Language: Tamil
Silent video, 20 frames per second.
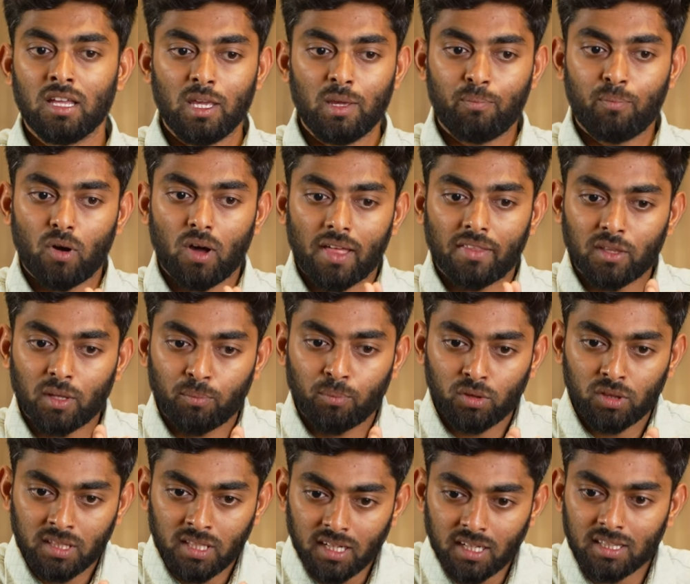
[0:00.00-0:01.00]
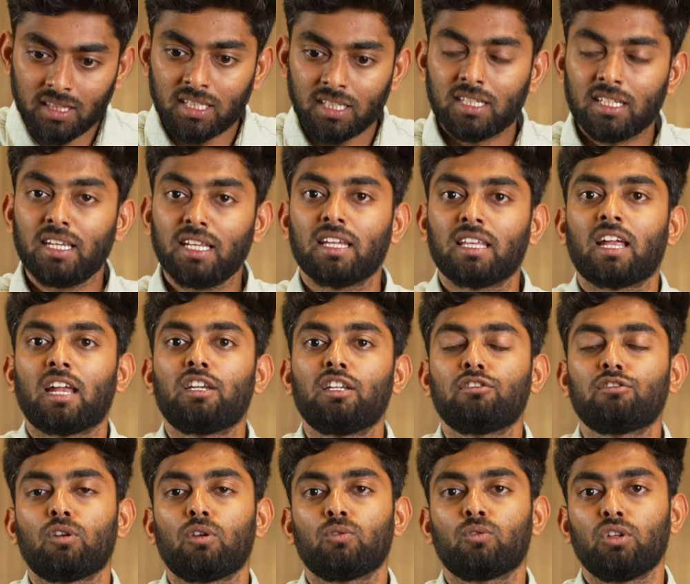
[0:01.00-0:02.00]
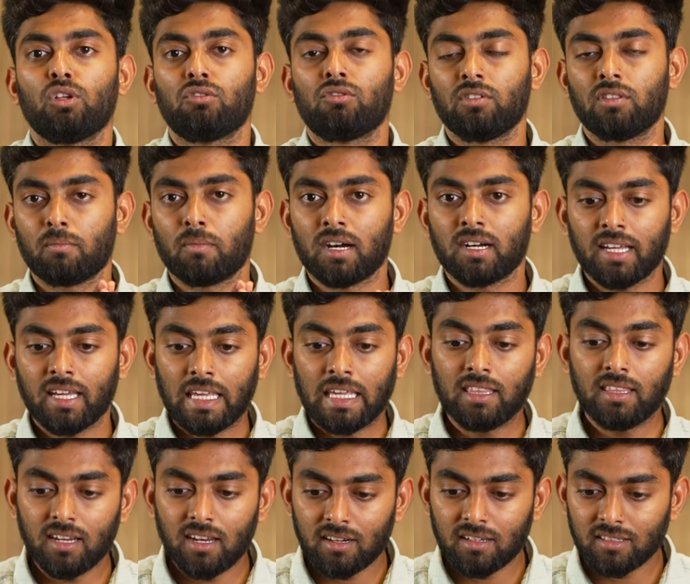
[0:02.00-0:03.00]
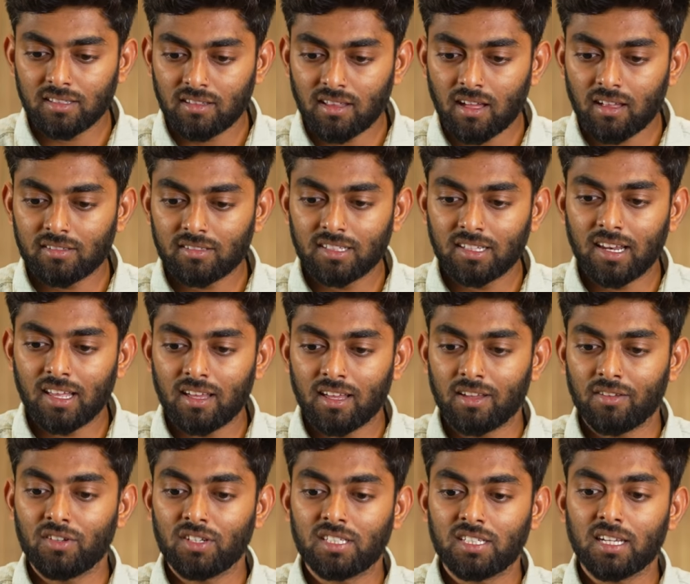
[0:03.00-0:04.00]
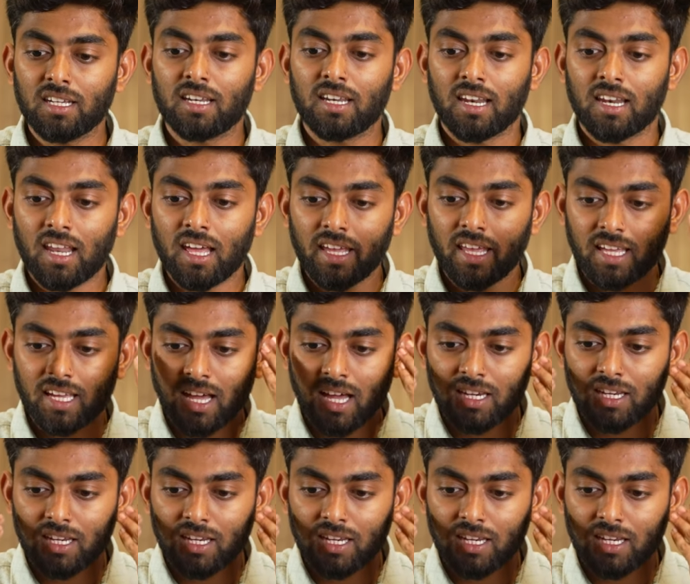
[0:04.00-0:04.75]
இப்போ அந்த புத்தகத்துக்கு நீங்க நன்றி சொல்லக்கூடிய ஒரு விதமாக இதுல இருந்து தான் சில விஷயங்கள் எல்லாம் எனக்கு